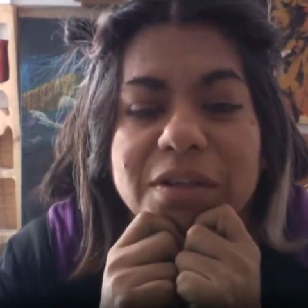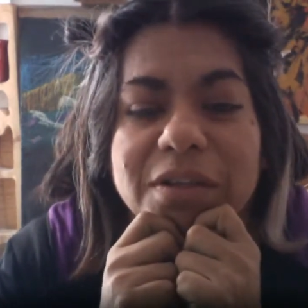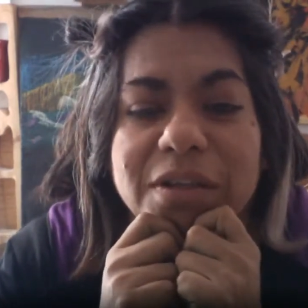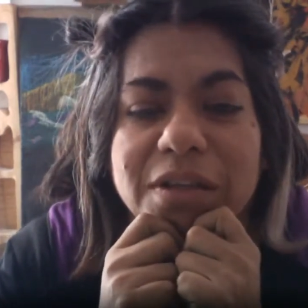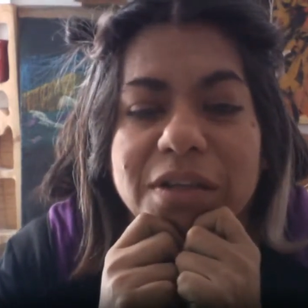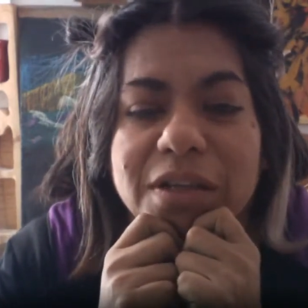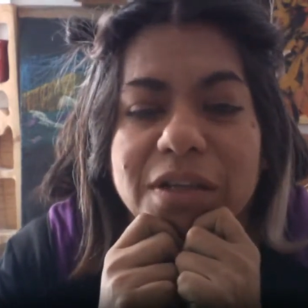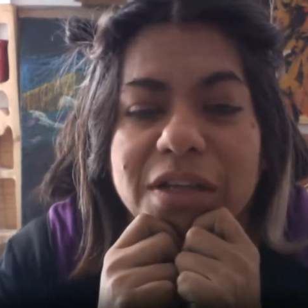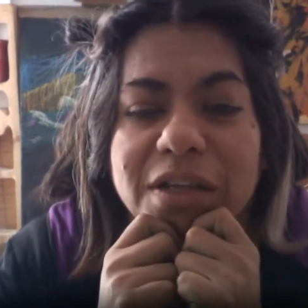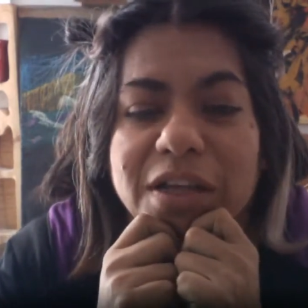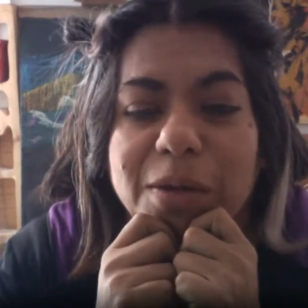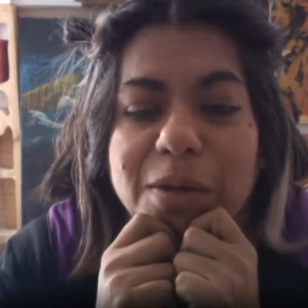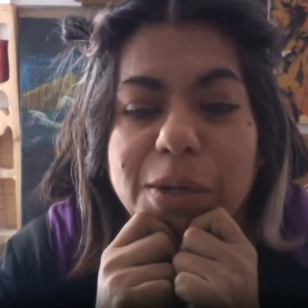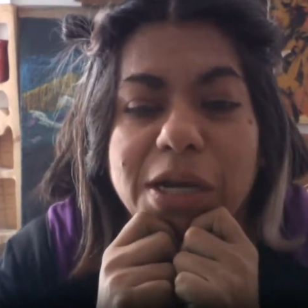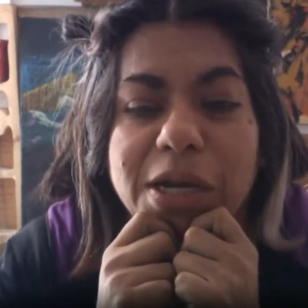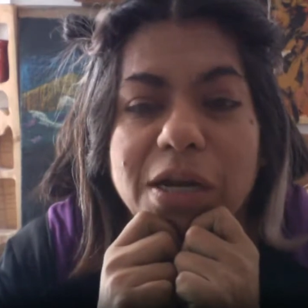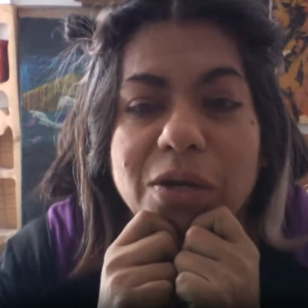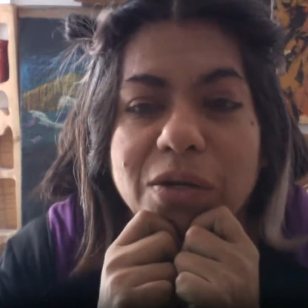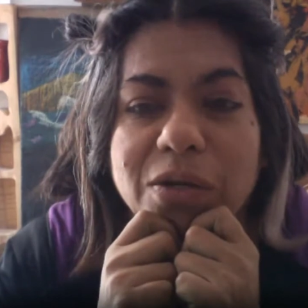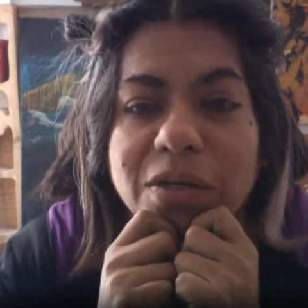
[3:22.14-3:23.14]
A ver,
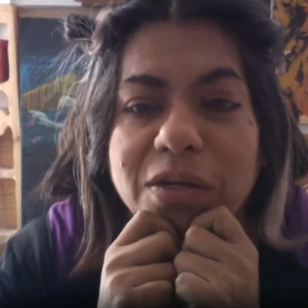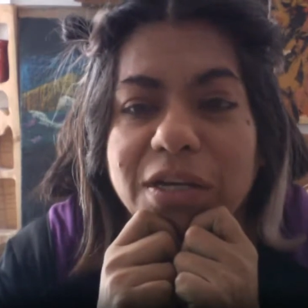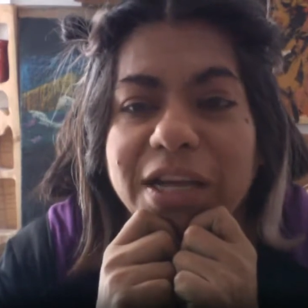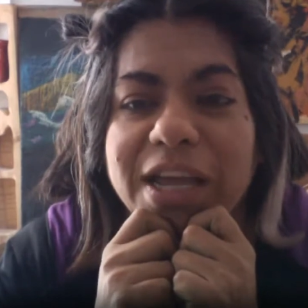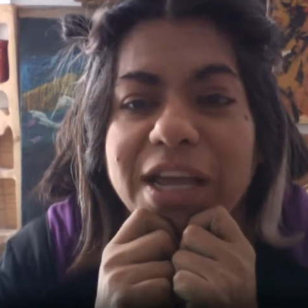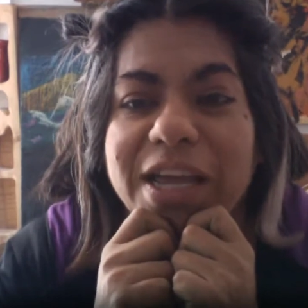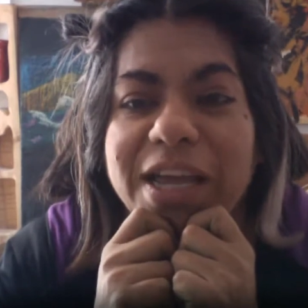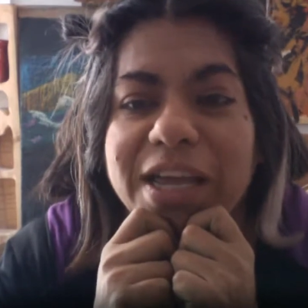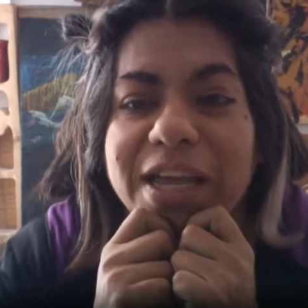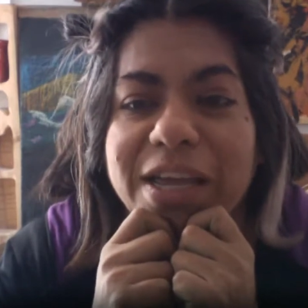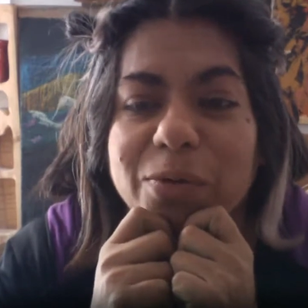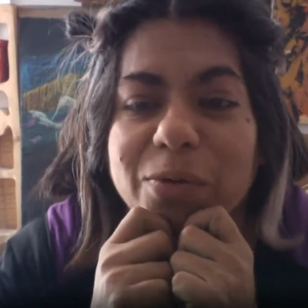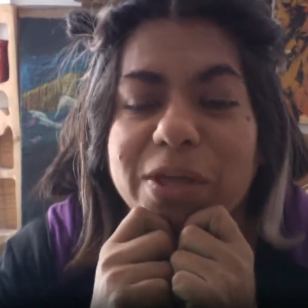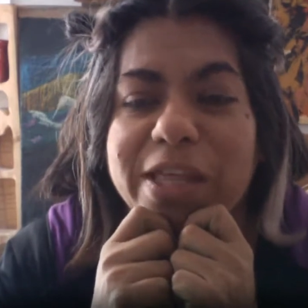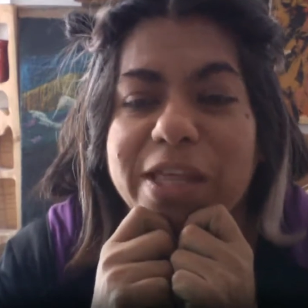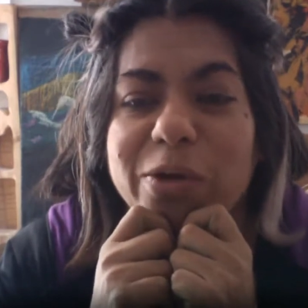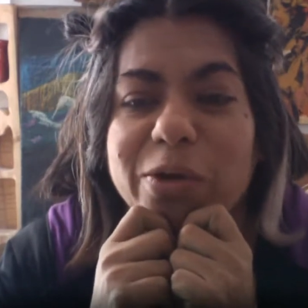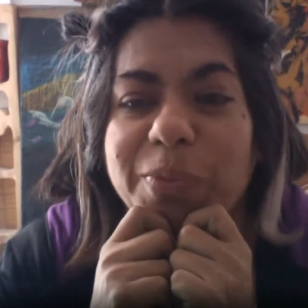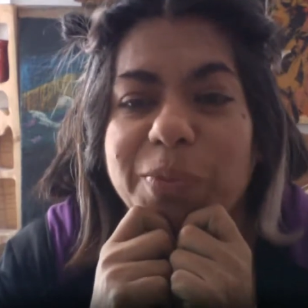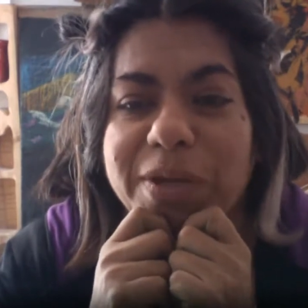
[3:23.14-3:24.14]
Aaron, eh,
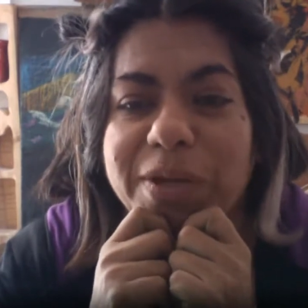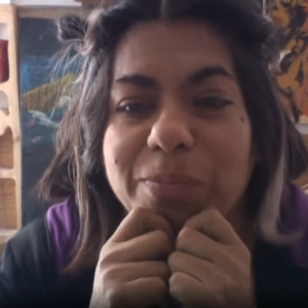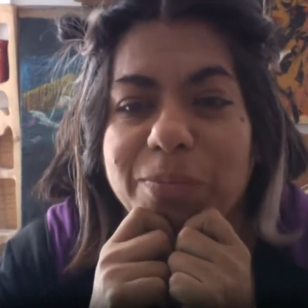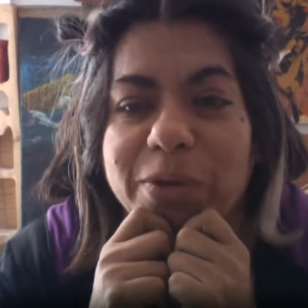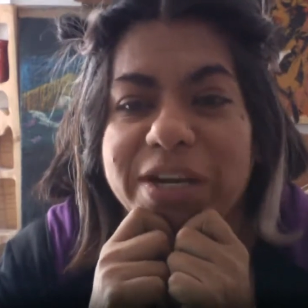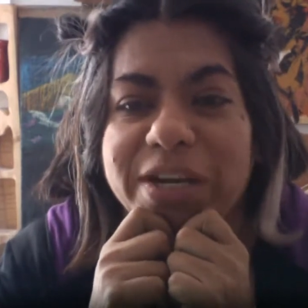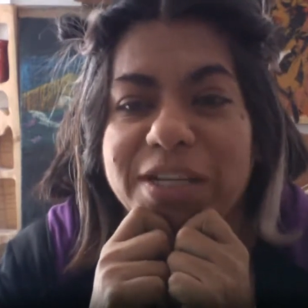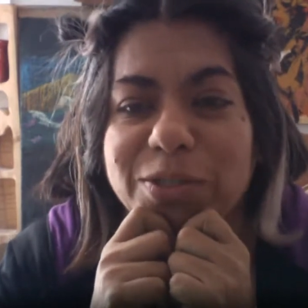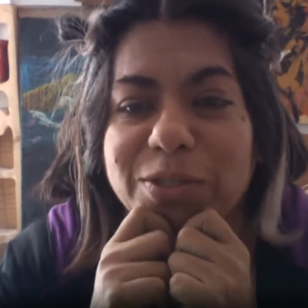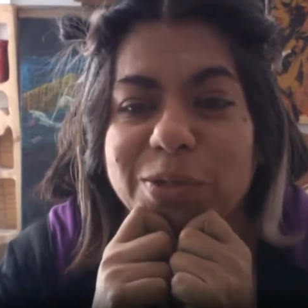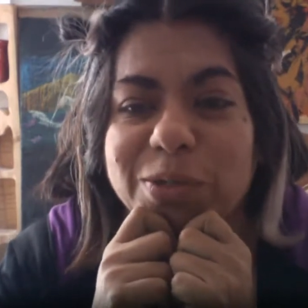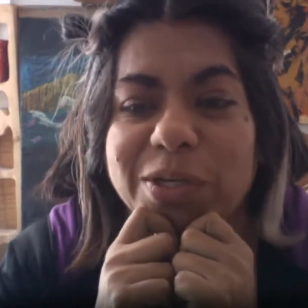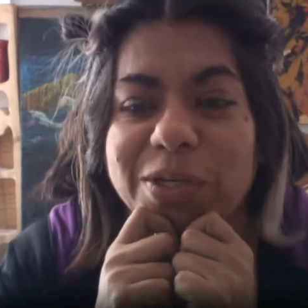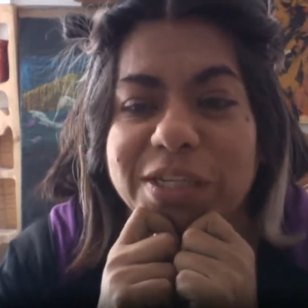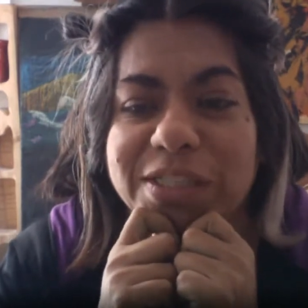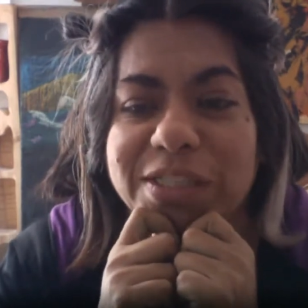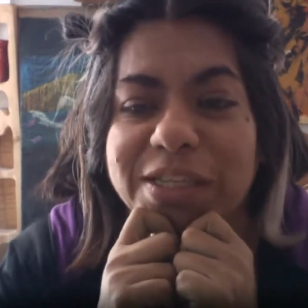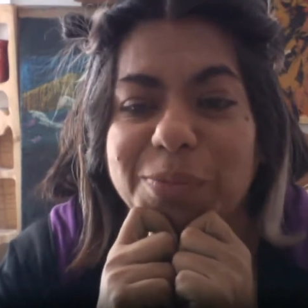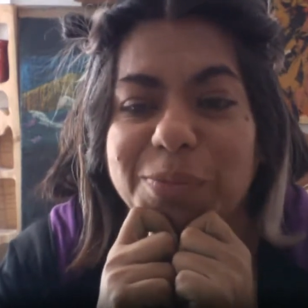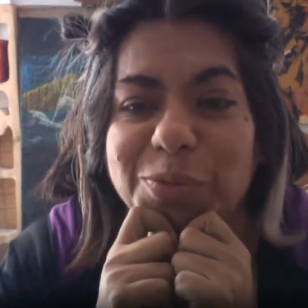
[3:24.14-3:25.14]
Guadalupe, buena sonrisa,
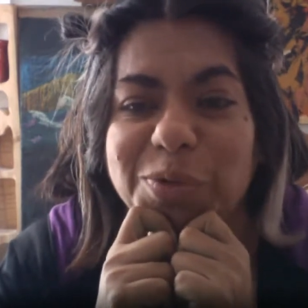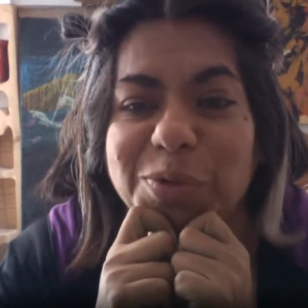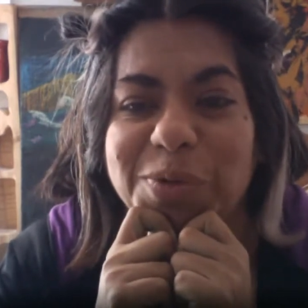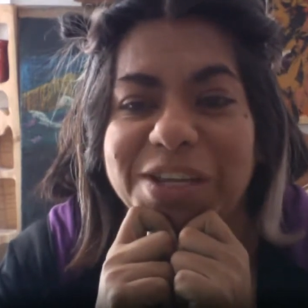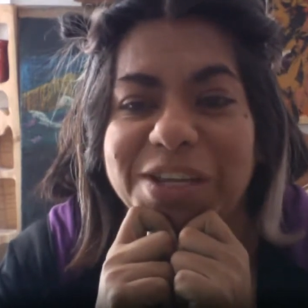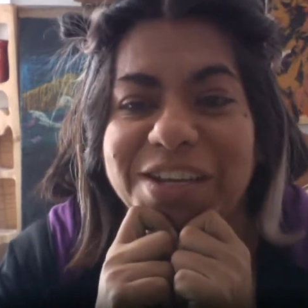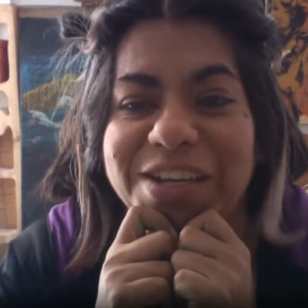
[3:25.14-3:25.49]
muy bien.